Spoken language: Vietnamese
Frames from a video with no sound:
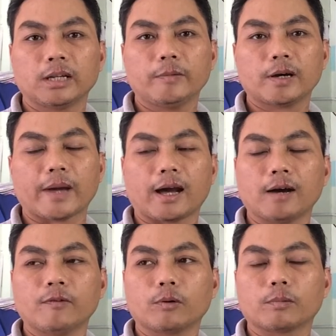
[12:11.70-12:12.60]
nếu mà các bạn
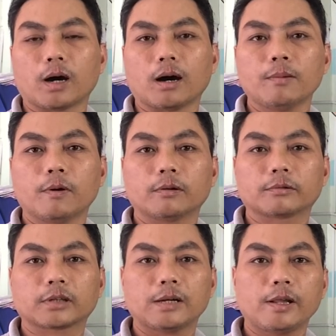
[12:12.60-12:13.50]
ở ở
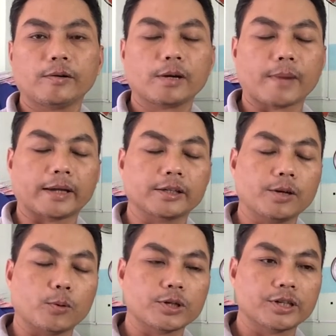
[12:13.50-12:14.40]
nếu các bạn chỉ
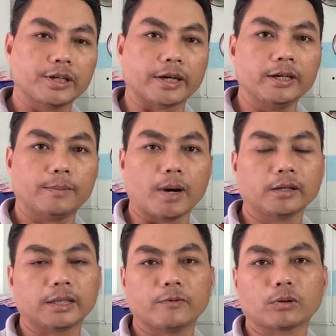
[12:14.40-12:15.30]
có một cái suy nghĩ là
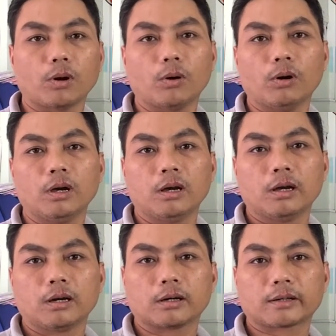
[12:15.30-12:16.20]
mở tiệm photo
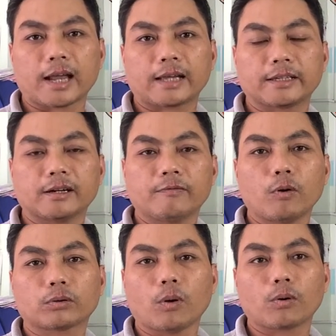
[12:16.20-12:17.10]
ra chỉ có
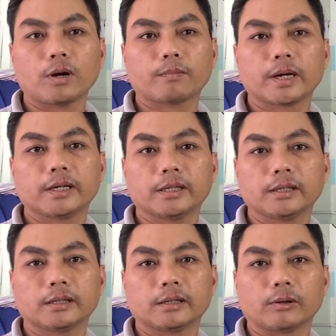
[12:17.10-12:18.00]
photo copy
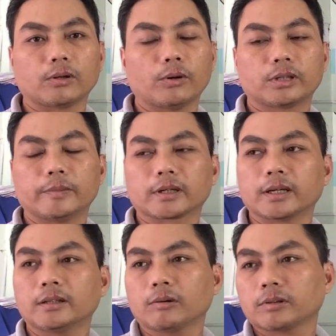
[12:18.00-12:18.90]
đồ thôi thì mình
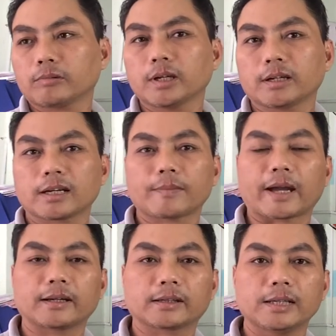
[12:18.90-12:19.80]
nghĩ thông tốt nhất là các
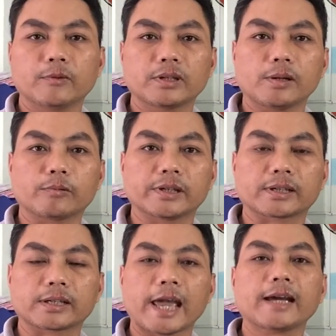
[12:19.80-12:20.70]
bạn nên kiếm trong việc
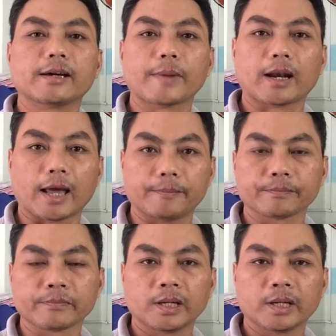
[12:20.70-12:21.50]
khác các bạn làm